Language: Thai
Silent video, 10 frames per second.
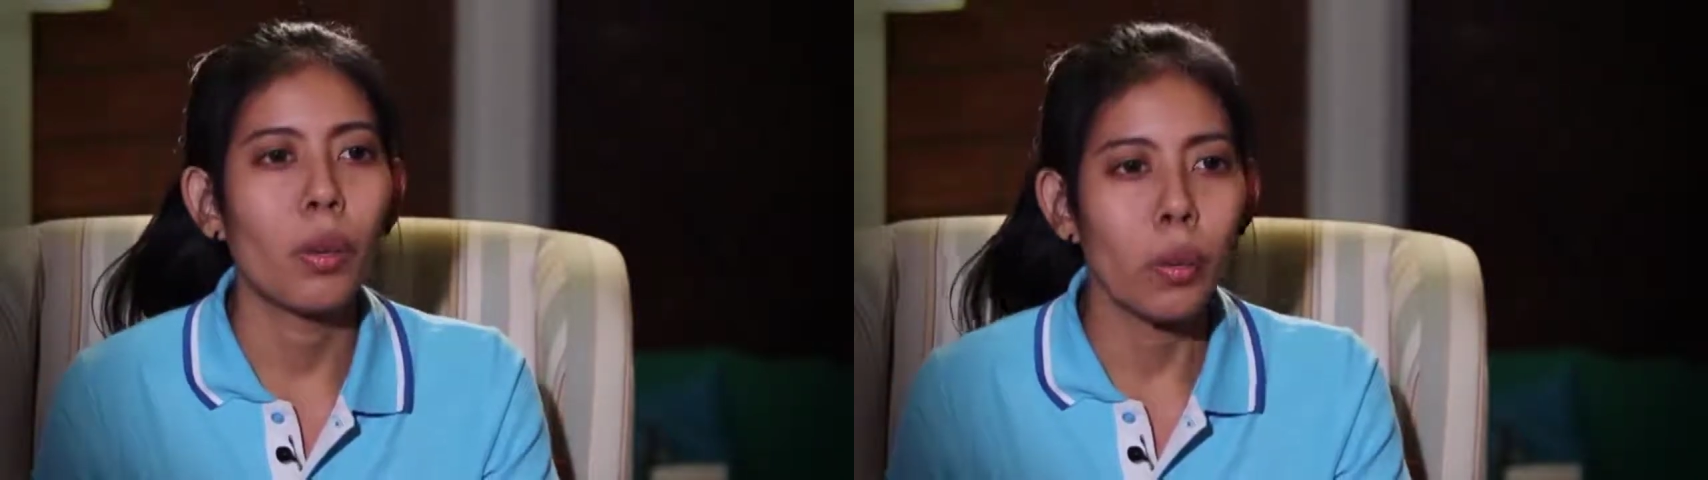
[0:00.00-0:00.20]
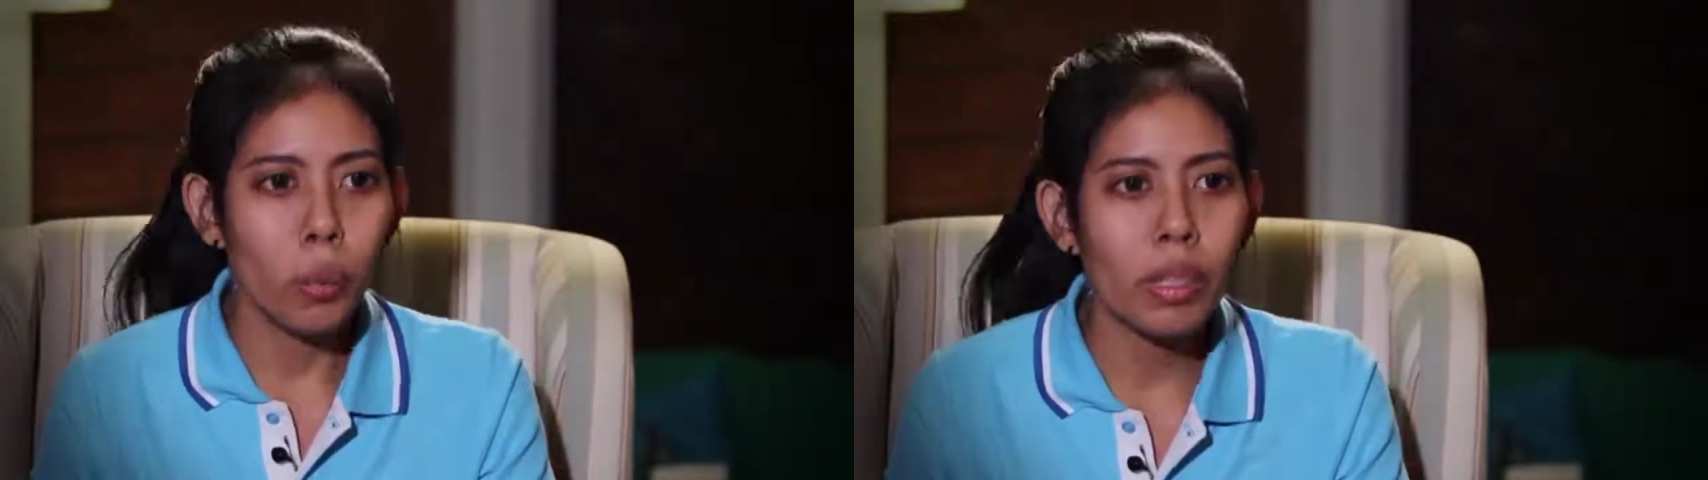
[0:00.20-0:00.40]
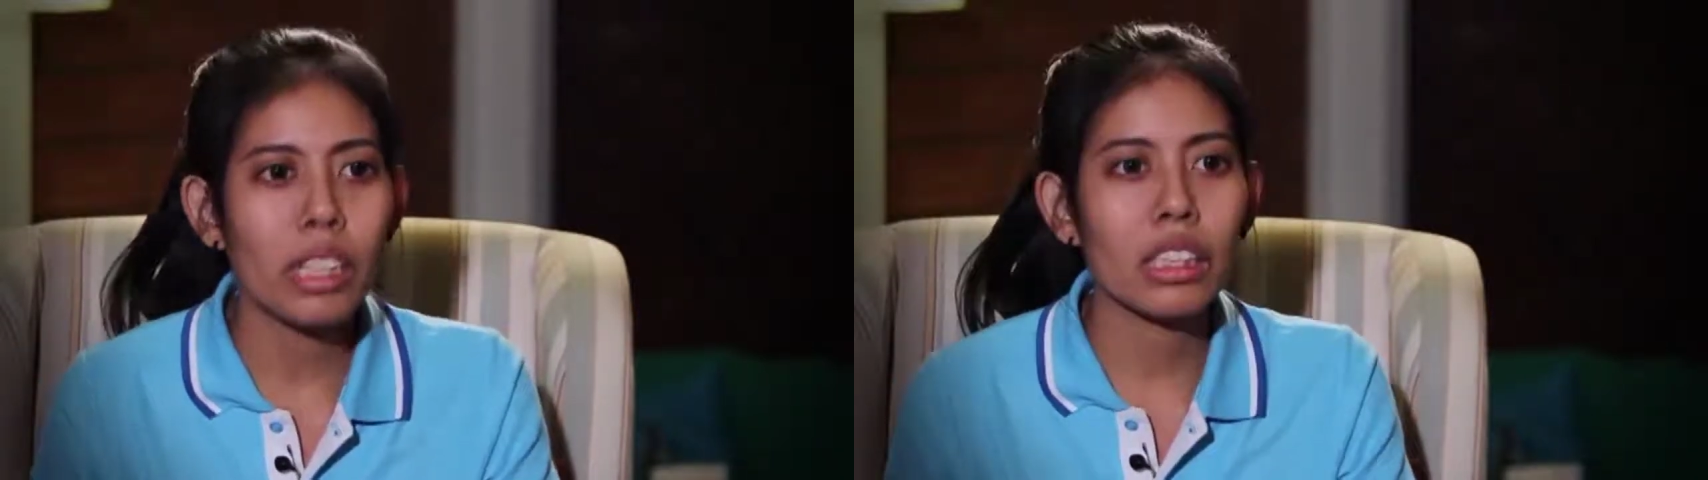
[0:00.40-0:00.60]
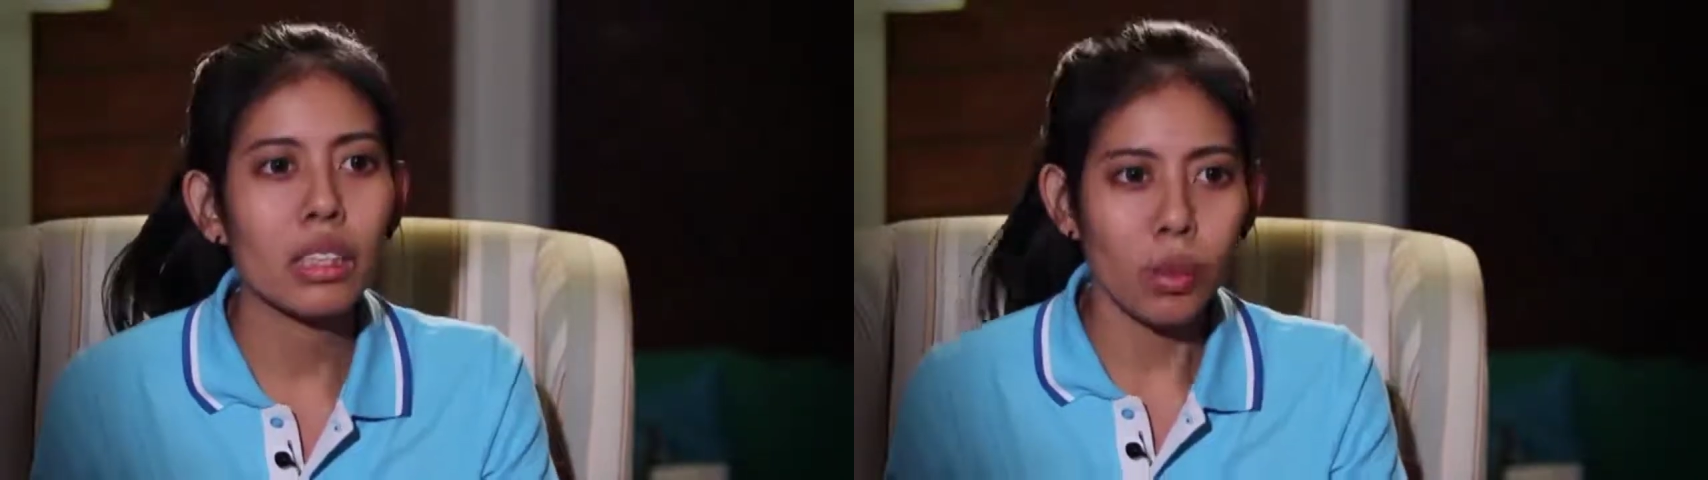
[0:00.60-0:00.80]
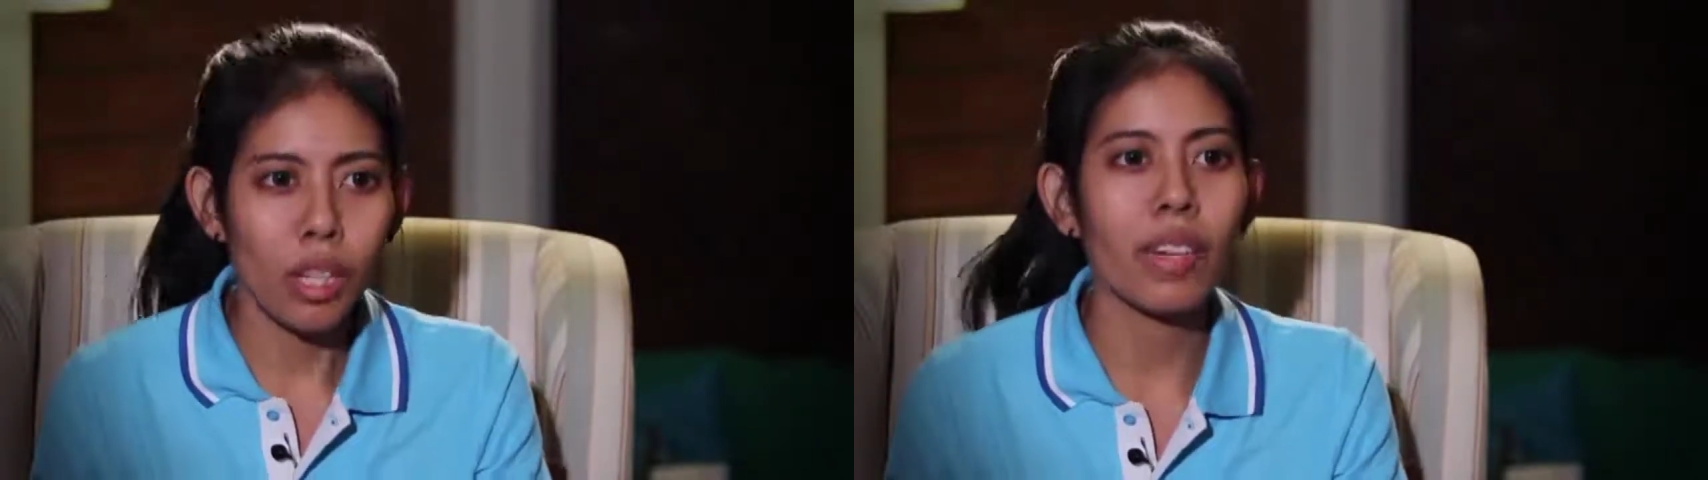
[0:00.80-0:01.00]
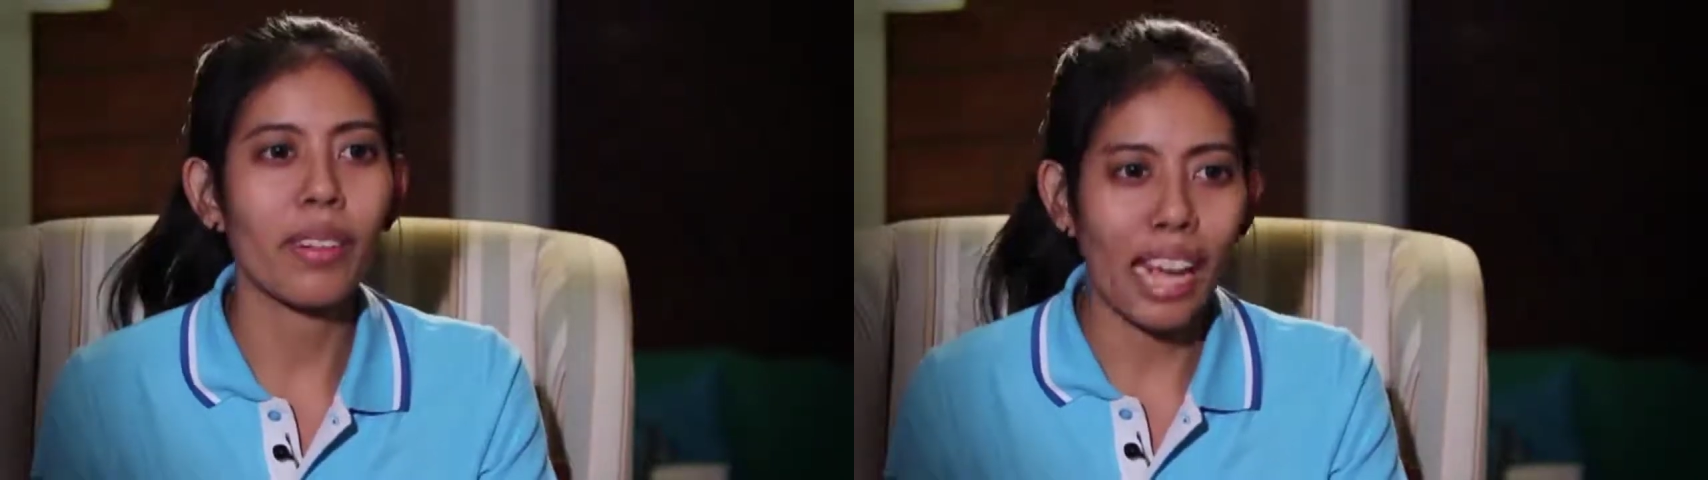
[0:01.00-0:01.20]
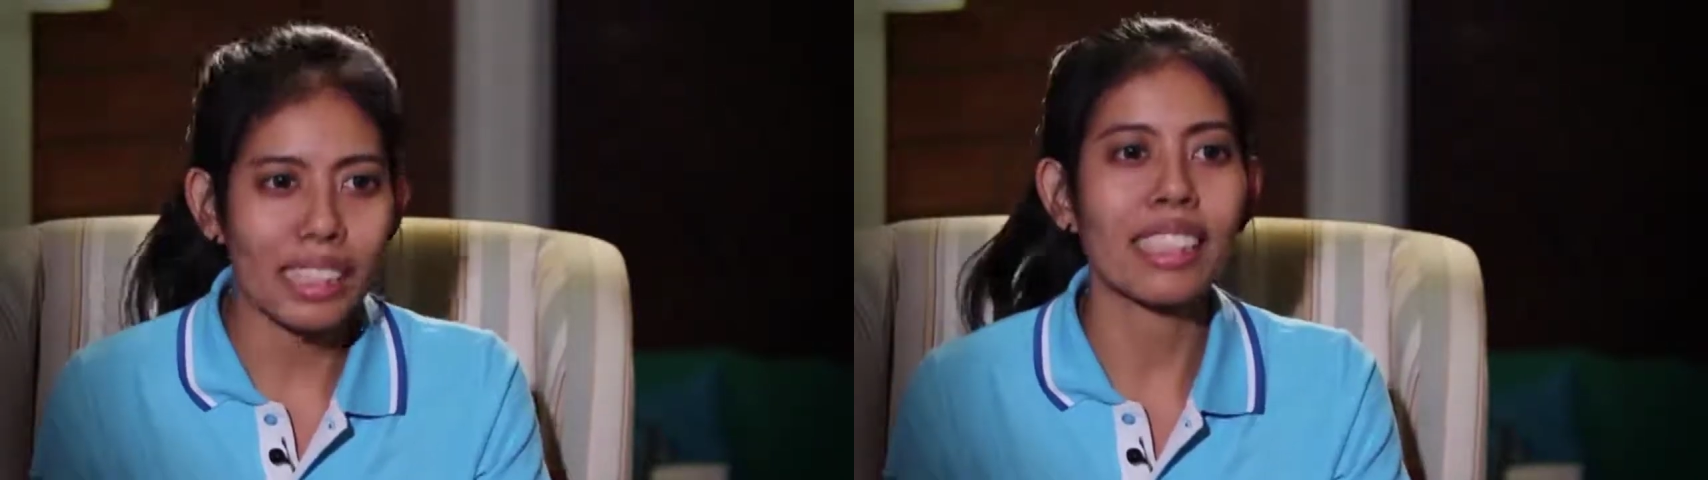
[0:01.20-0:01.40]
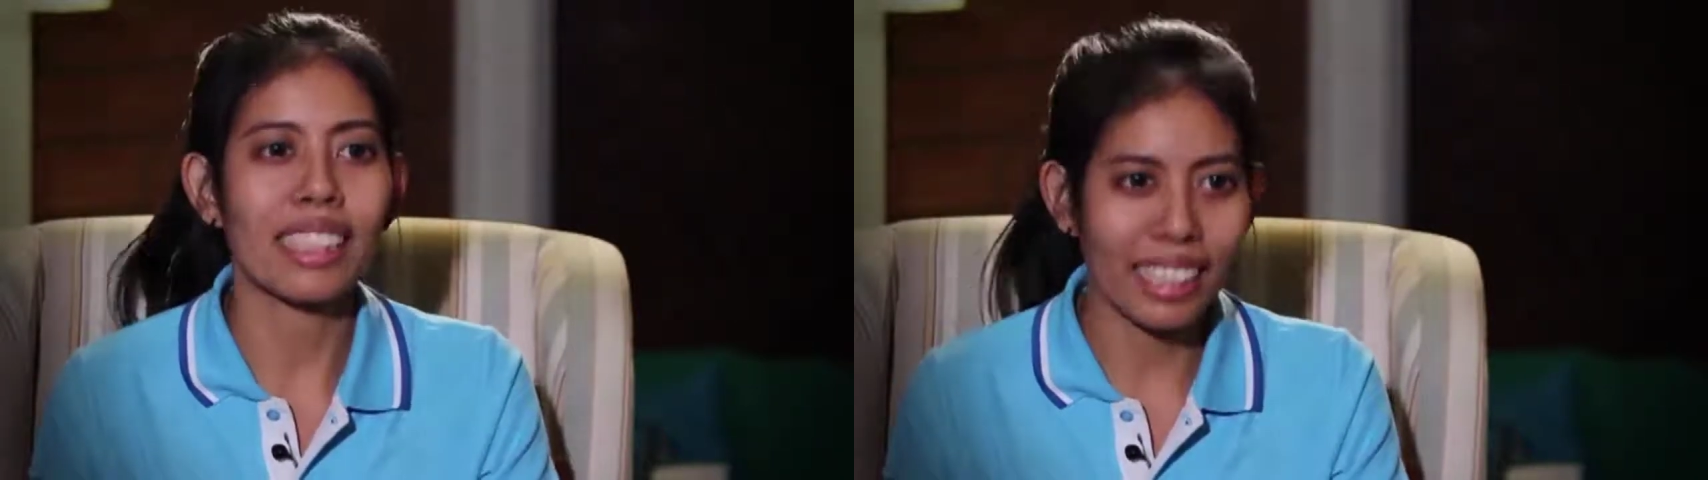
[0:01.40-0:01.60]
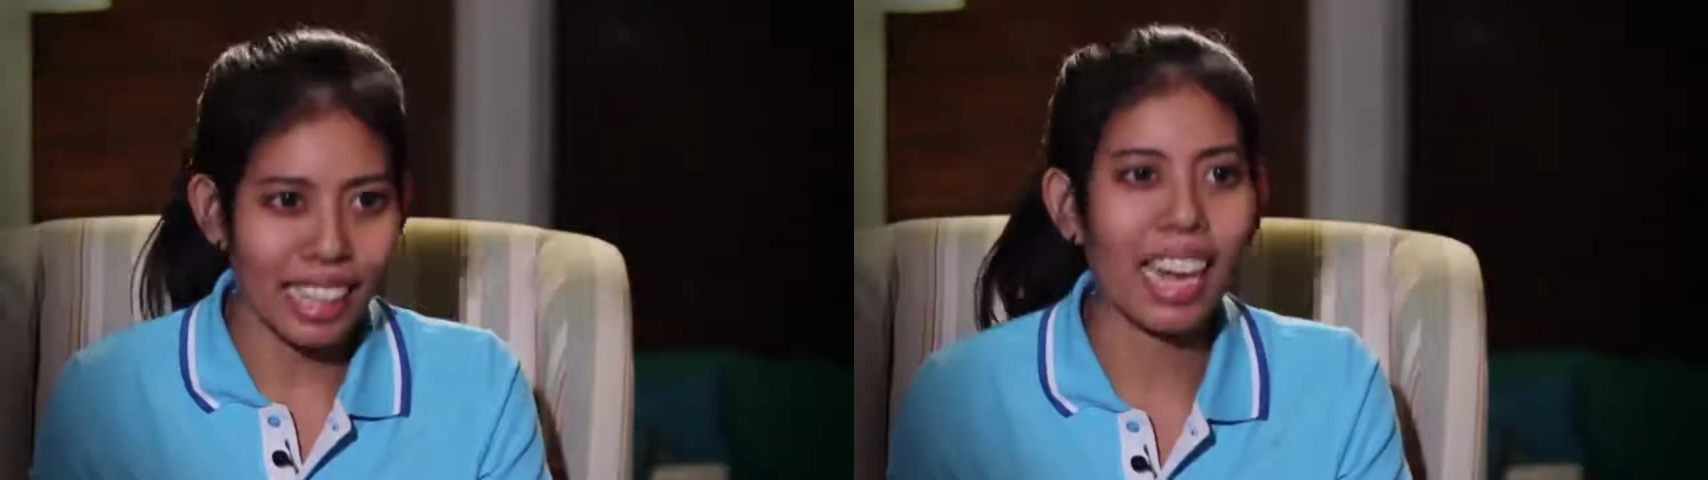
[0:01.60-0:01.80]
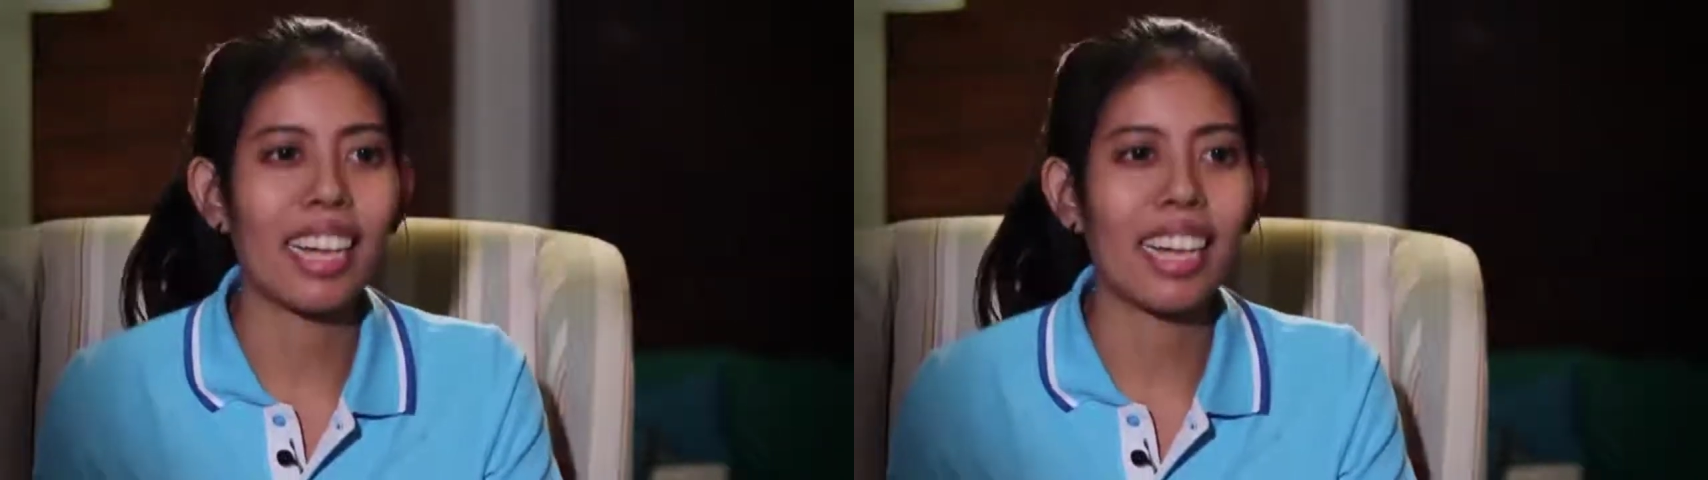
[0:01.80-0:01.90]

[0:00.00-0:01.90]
อูมิช่วยเราได้จริง ๆ